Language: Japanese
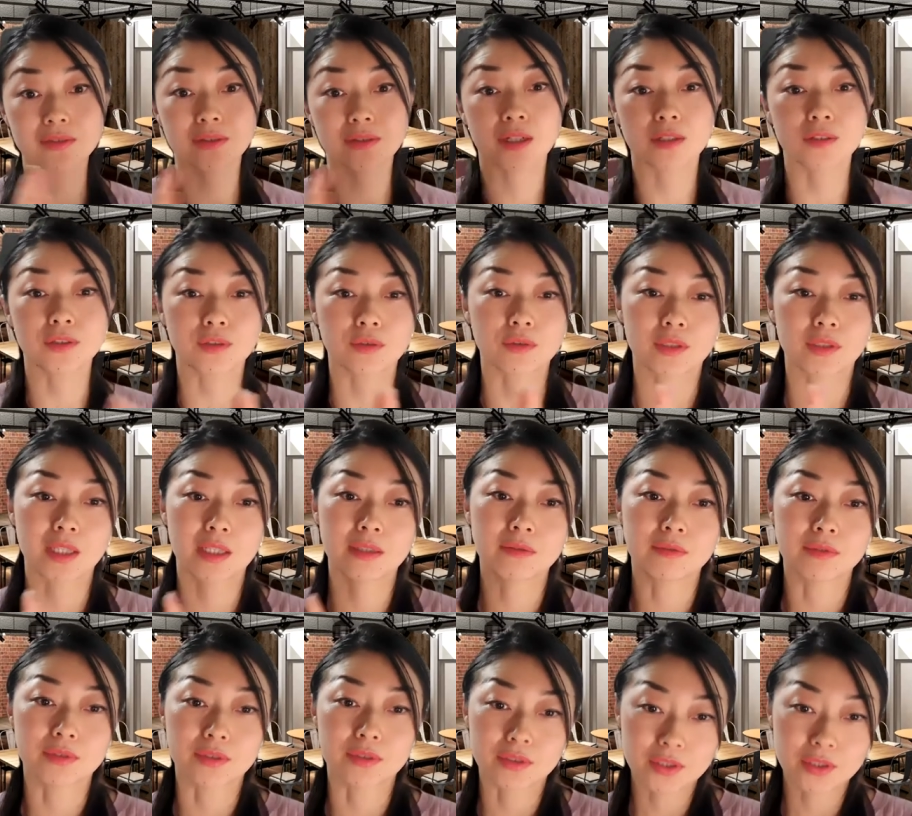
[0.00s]
岡に拠
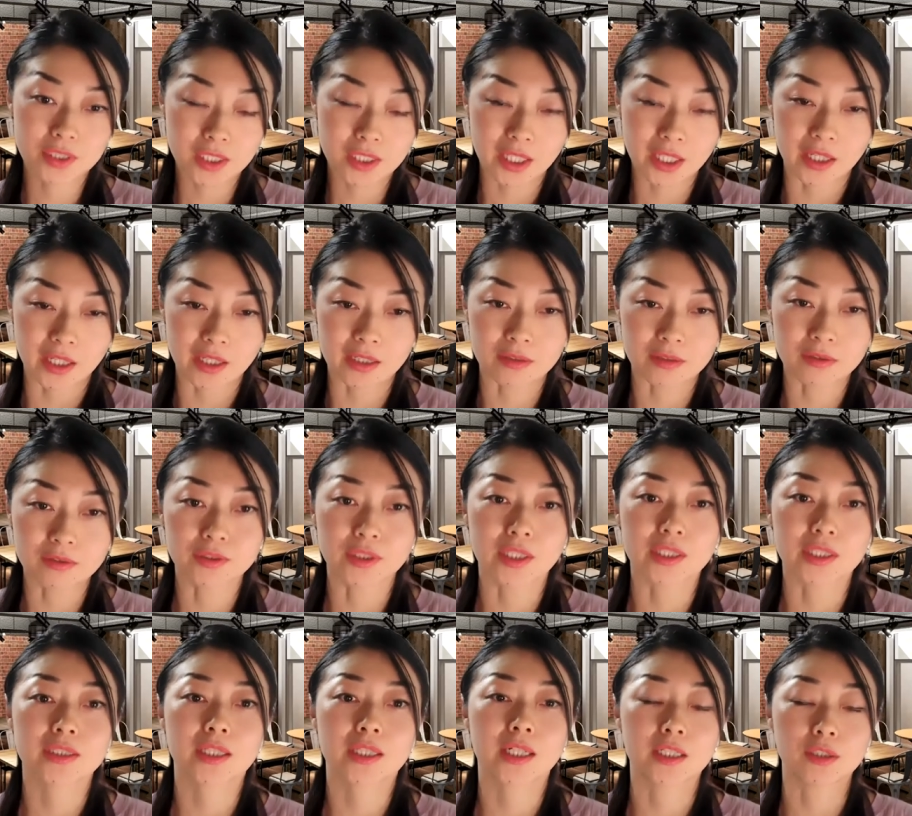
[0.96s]
点を移しているん
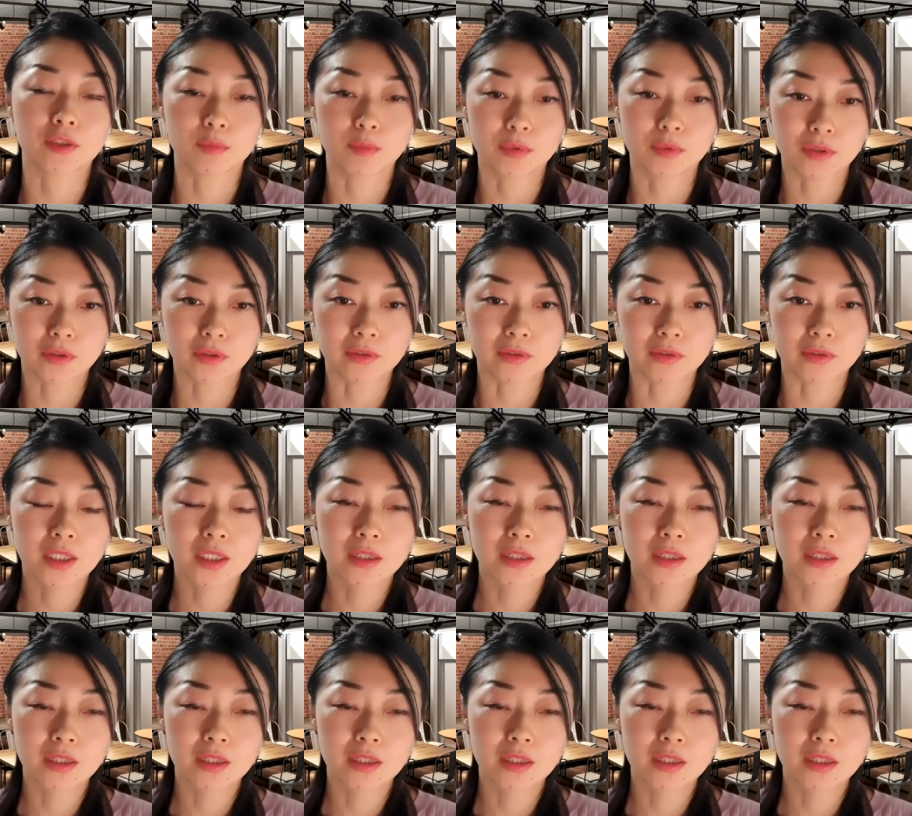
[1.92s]
ですけれども